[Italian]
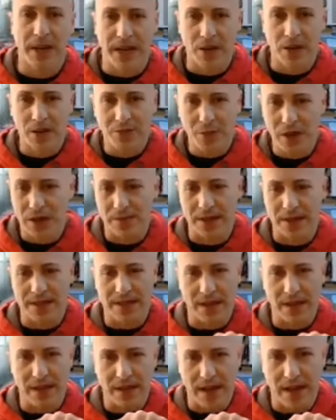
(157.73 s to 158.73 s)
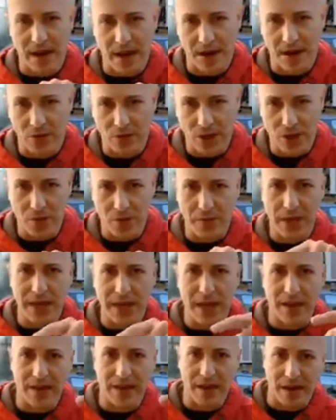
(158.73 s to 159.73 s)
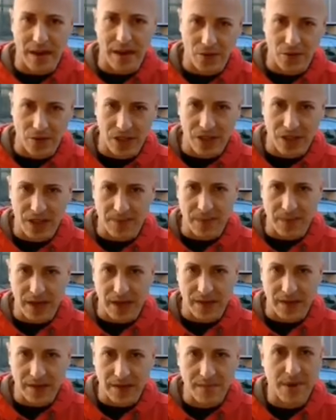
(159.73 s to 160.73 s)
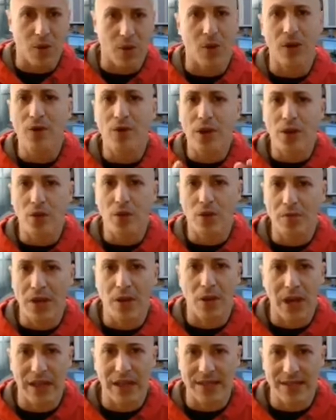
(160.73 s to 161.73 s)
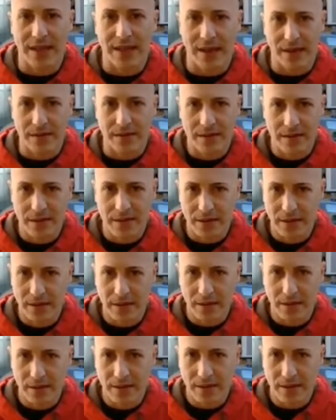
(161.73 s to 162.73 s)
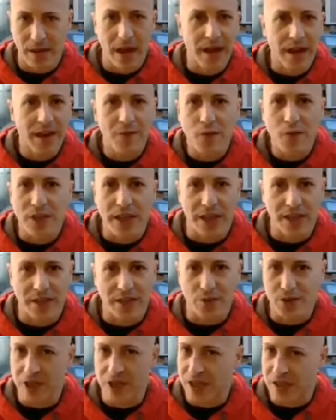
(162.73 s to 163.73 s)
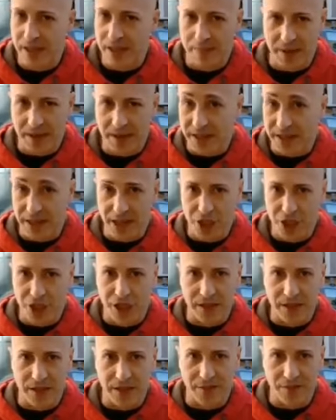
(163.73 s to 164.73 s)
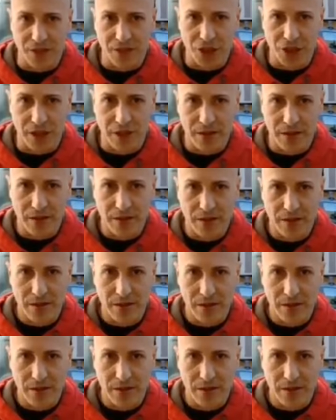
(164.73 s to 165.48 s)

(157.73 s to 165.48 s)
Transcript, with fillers: perché non volete passare dal rango degli obbligati al rango dei disperati. Ma quando l'economia collasserà, anche voi sarete costretti a prendere delle scelte difficili.